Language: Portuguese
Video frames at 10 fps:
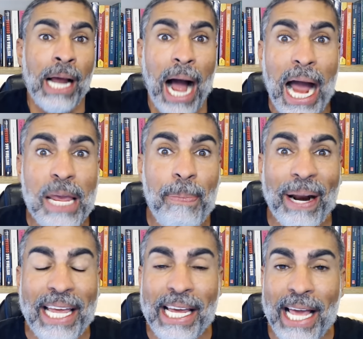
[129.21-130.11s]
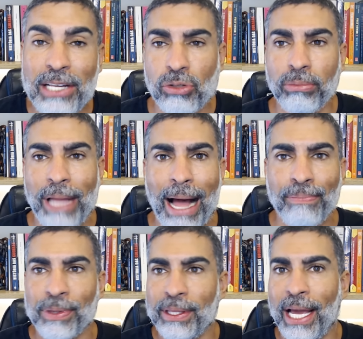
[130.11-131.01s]
Aí, para quem quer estudar,
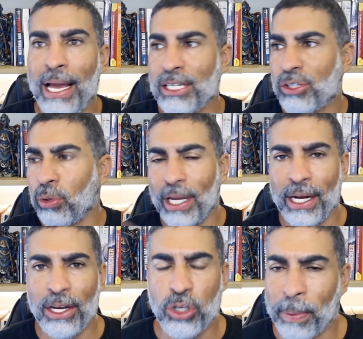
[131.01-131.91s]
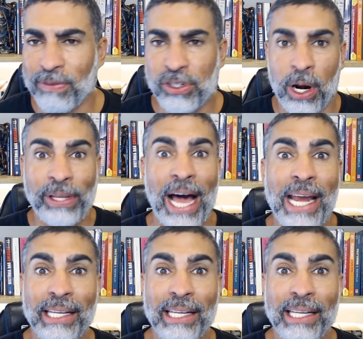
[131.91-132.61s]
né, estudante ou profissional da área,